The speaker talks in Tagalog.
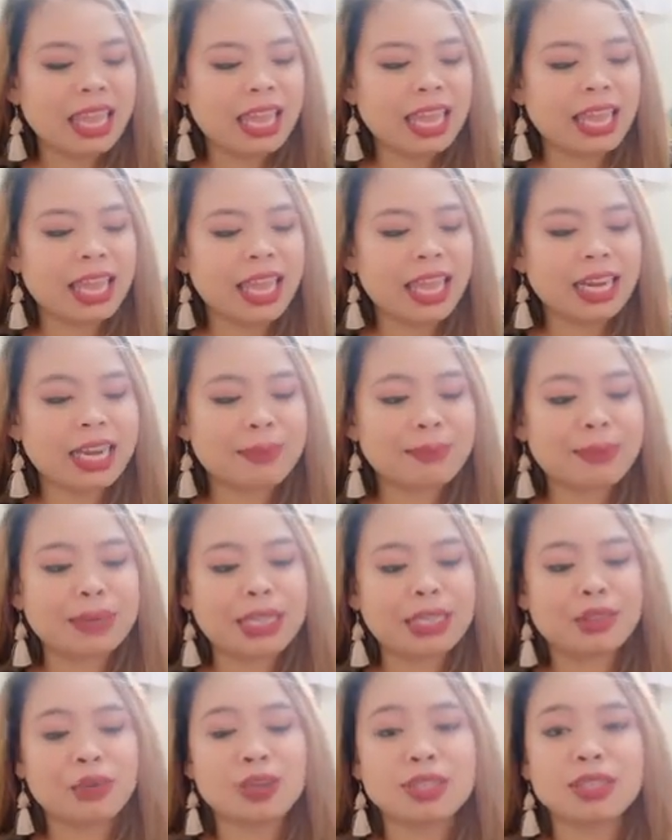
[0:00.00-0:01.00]
And,
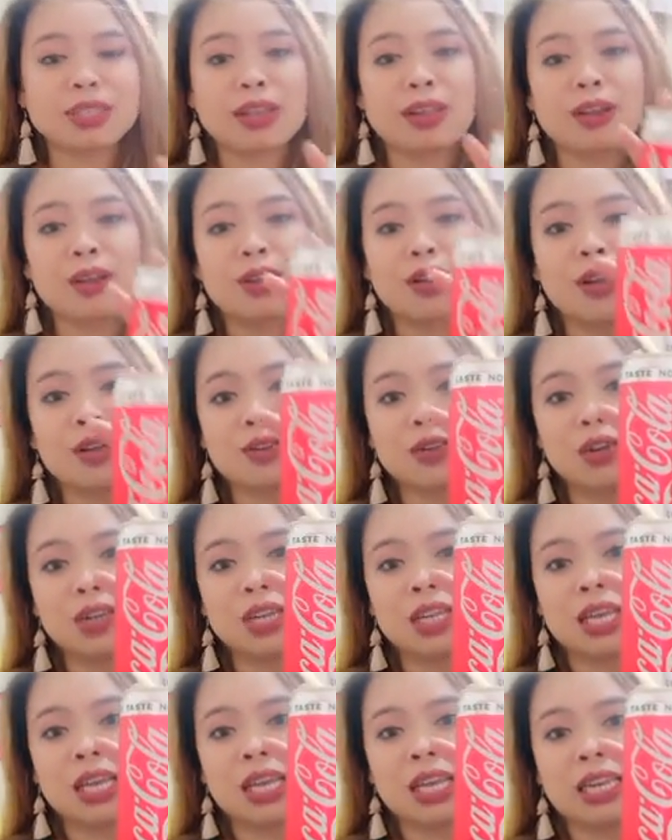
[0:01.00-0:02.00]
nagpalit ko sa
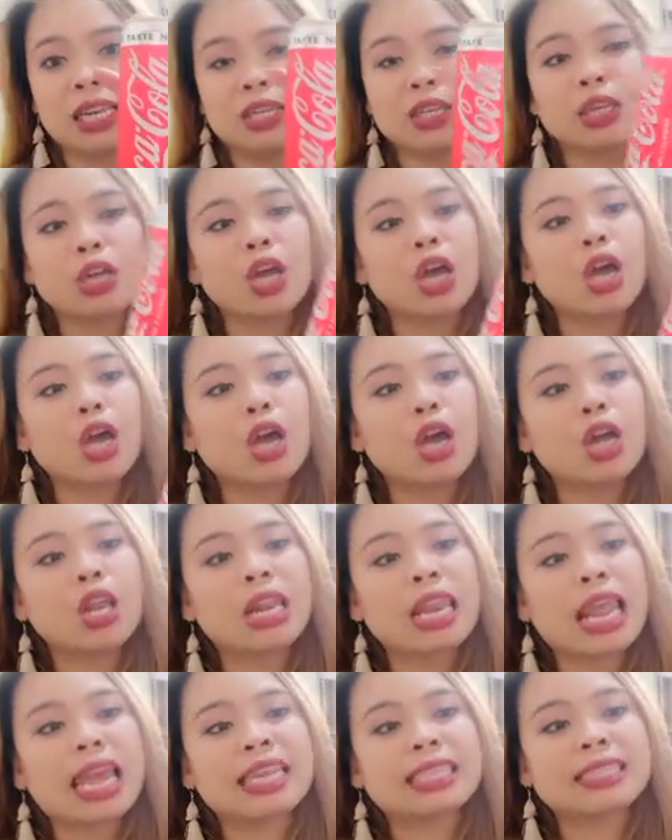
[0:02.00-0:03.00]
Coca-Cola
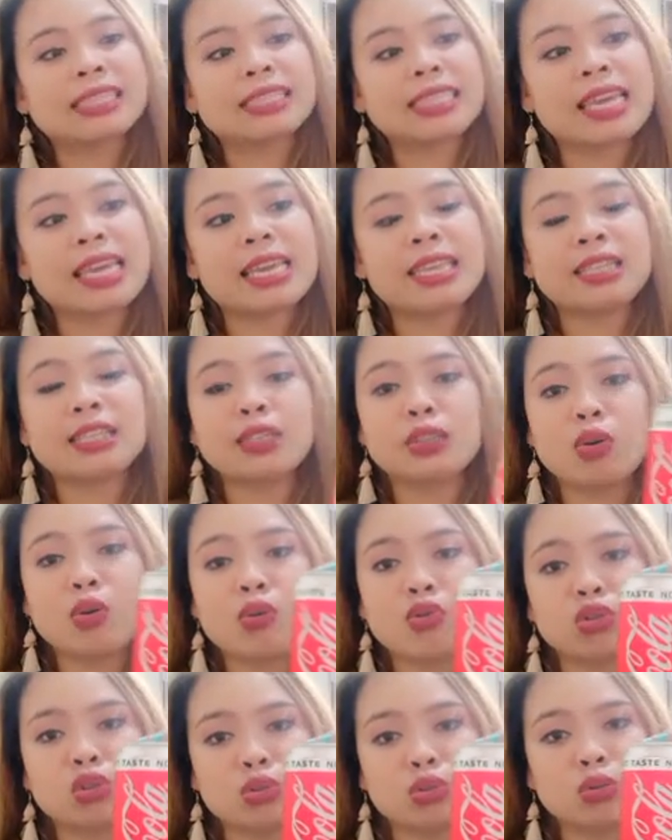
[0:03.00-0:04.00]
light taste,
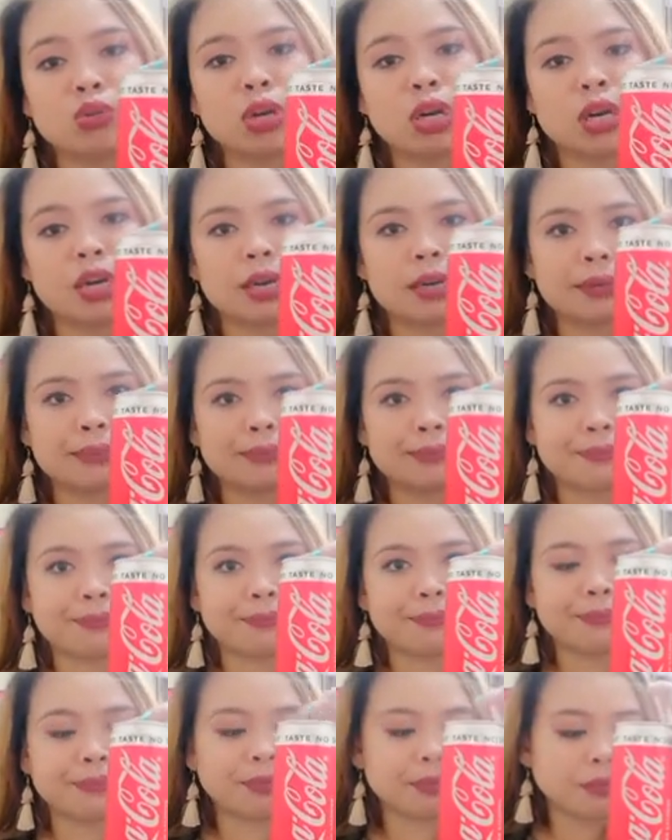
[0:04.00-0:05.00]
no sugar.
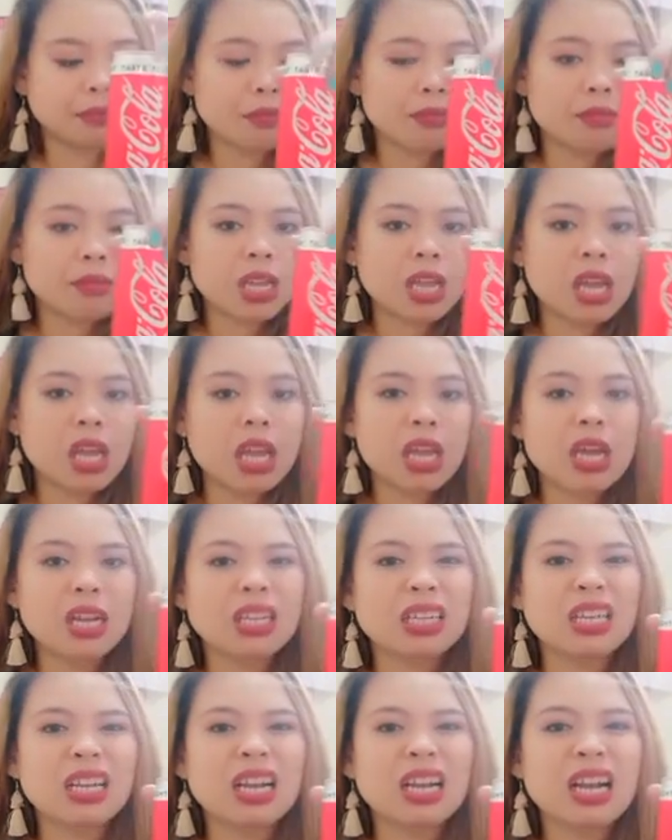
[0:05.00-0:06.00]

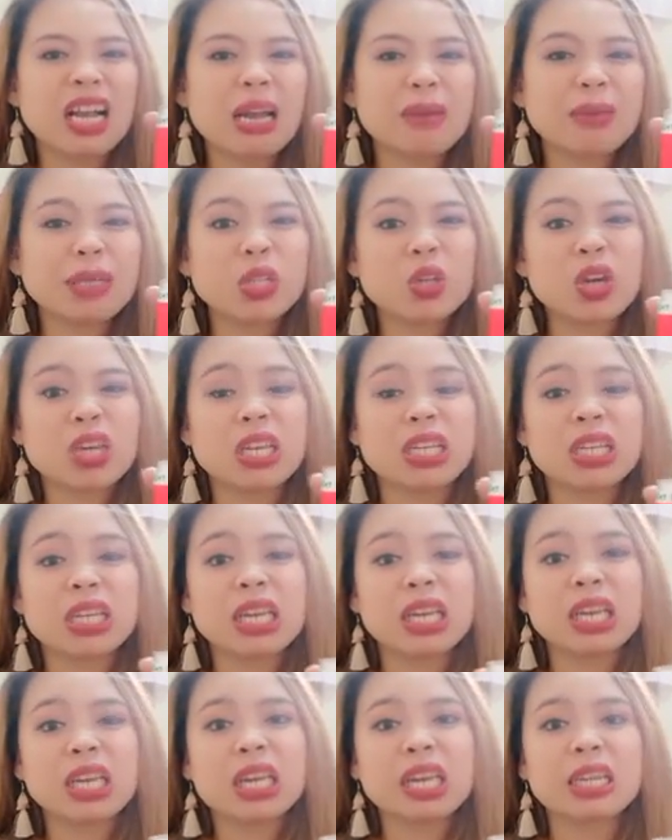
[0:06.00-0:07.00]
Gagamit ko ano
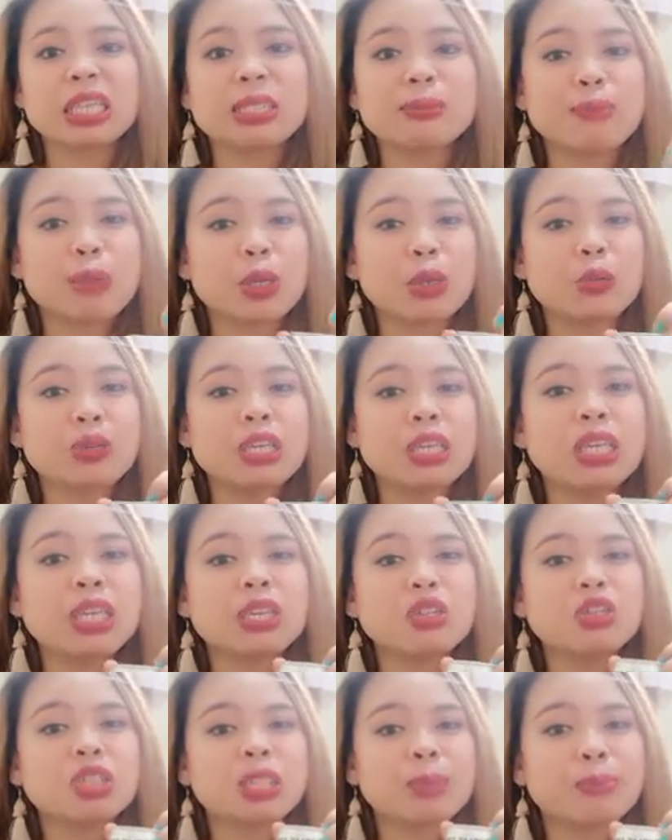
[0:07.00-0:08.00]
nila, guys. Pero
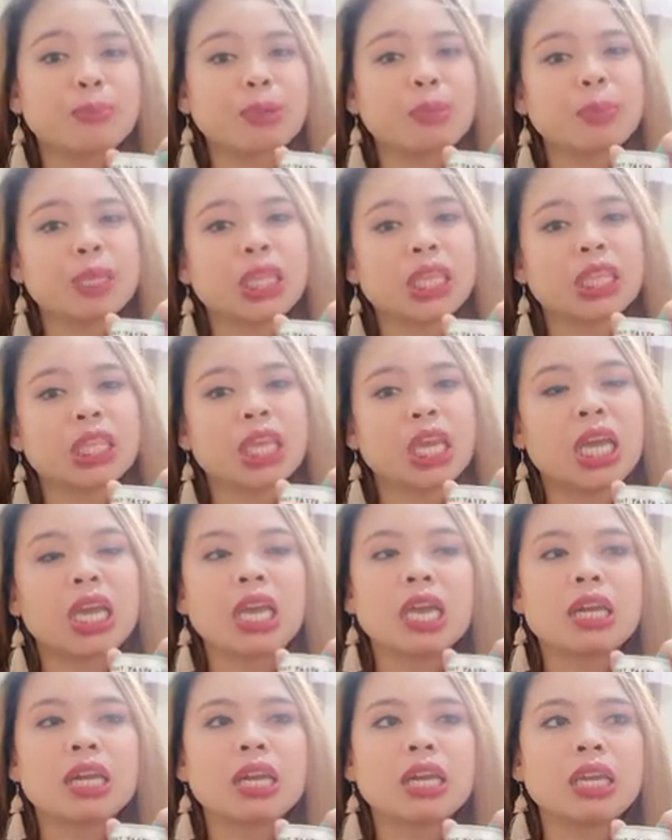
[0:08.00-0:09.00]
dili ko siya permente. Ay,
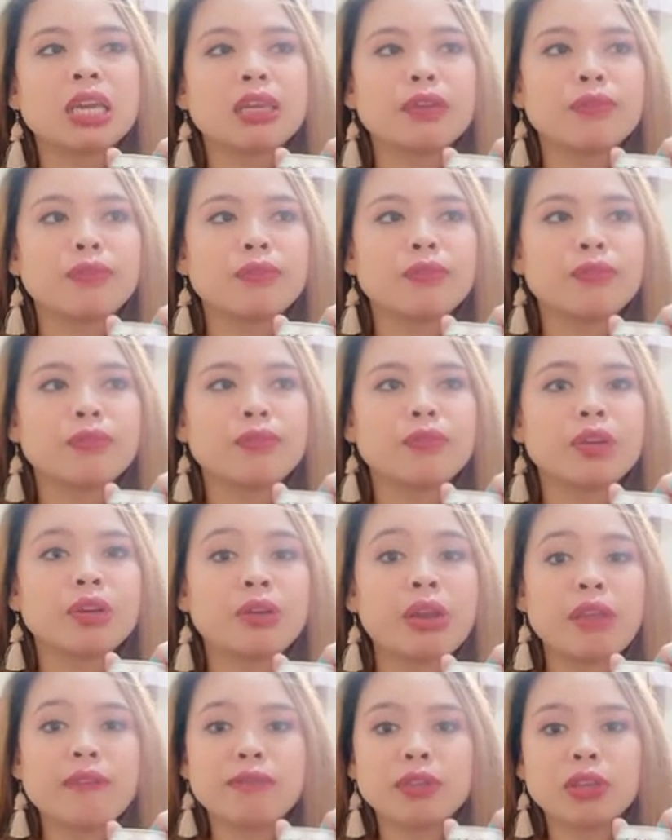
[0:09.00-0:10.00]
ara if
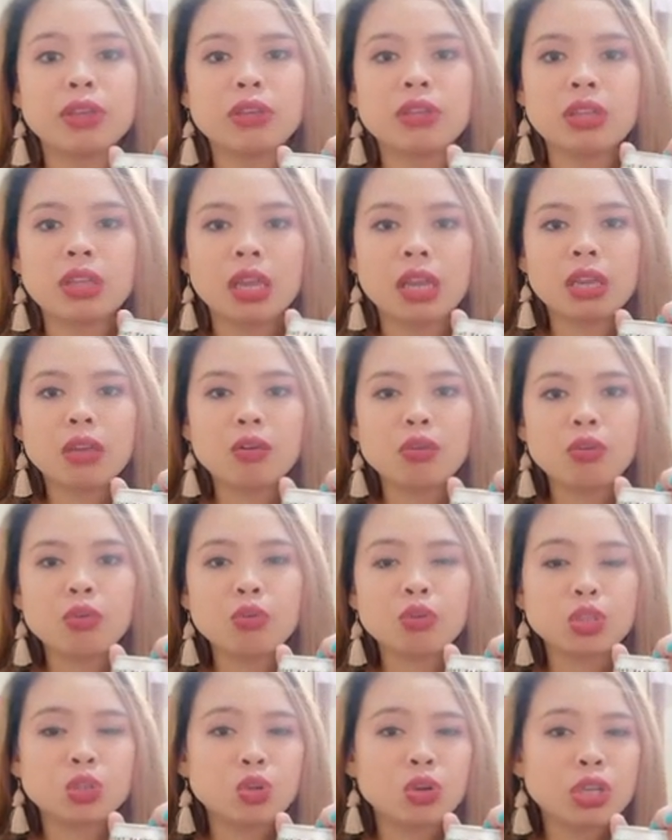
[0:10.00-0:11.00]
crave na gid kay ko
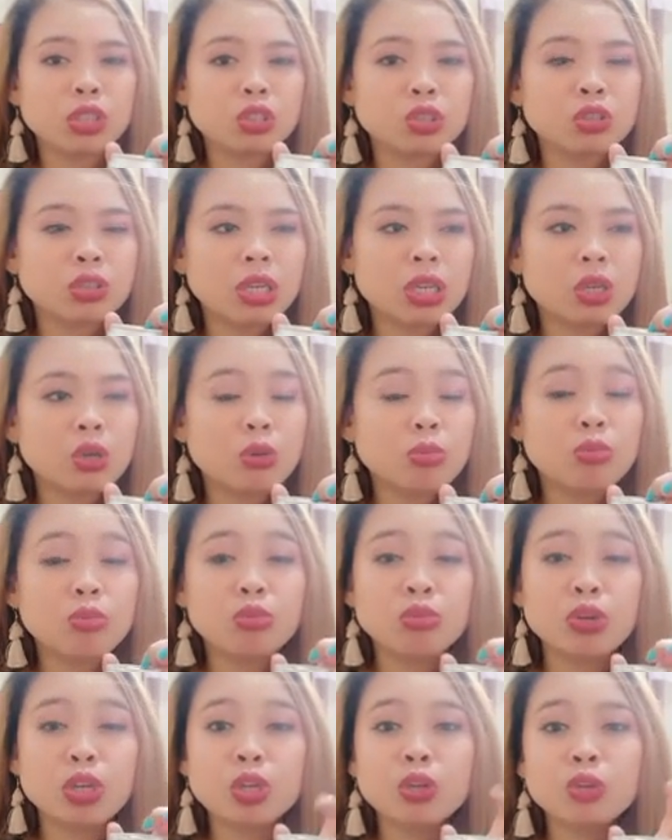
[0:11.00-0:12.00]
gusto lang jud kay ko
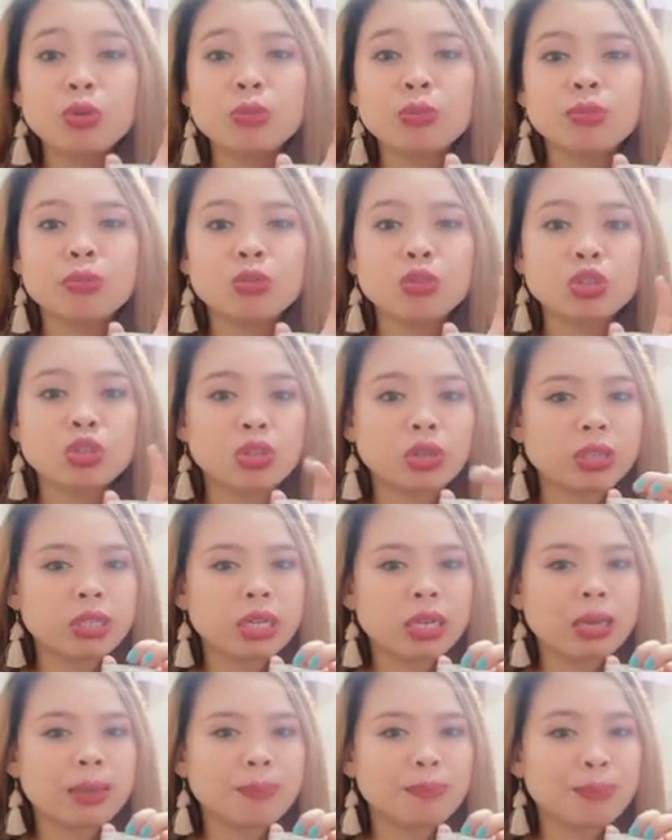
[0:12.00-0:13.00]
inom og
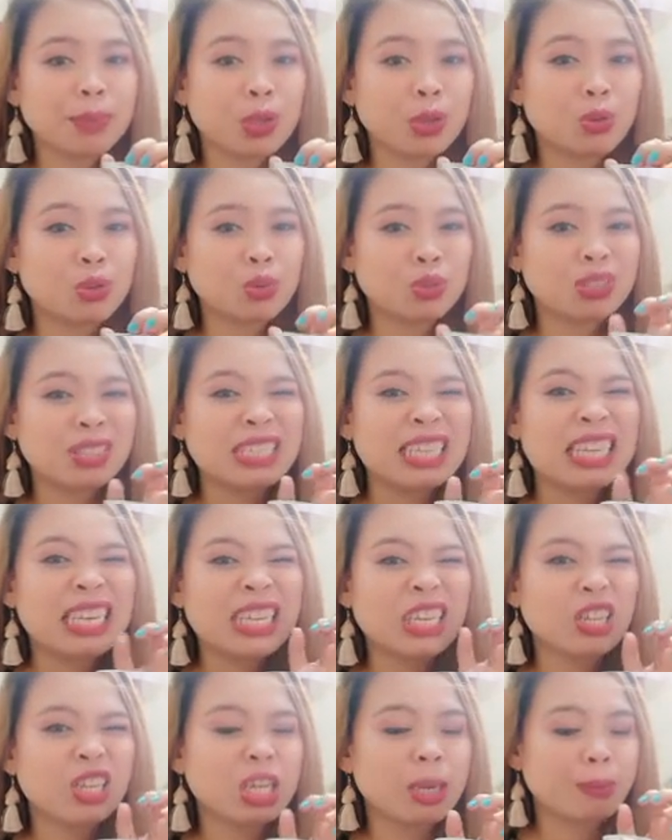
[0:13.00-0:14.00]
soda pero dili
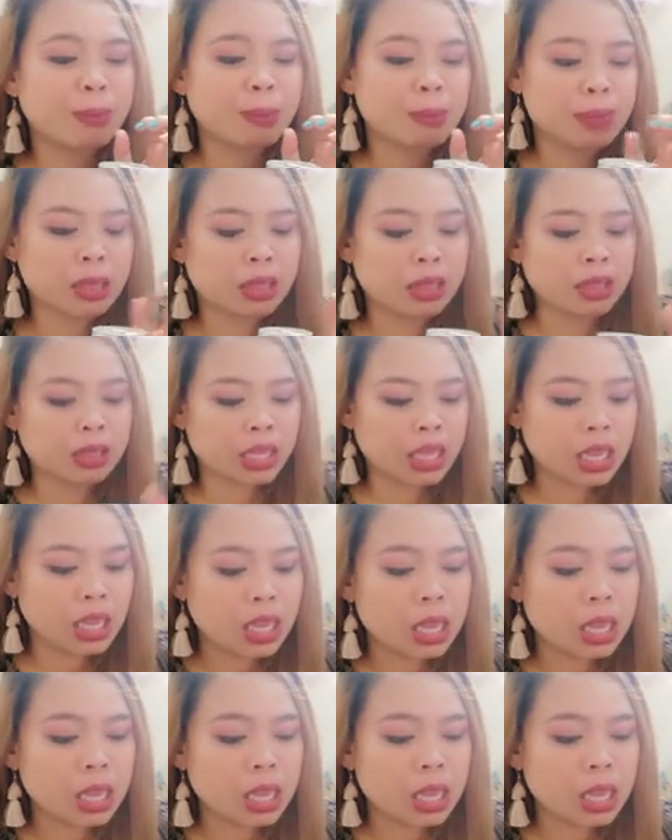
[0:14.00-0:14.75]
gid kay permanente